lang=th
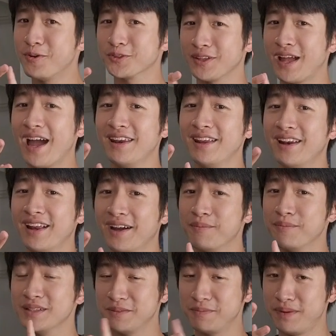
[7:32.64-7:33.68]
งสุดท้ายเนี่ยนะครับ
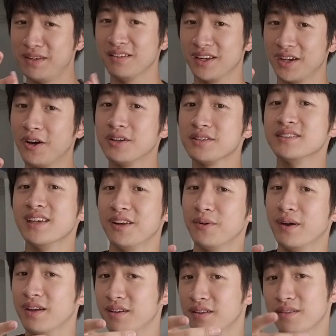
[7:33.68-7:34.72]
มันจะเป็นหนึ่งในข้อเสีย
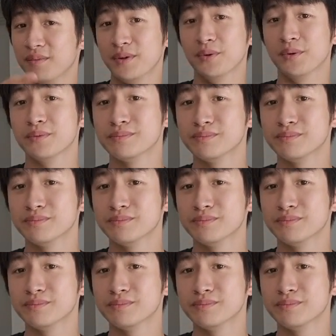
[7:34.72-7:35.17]
ด้วยไปดู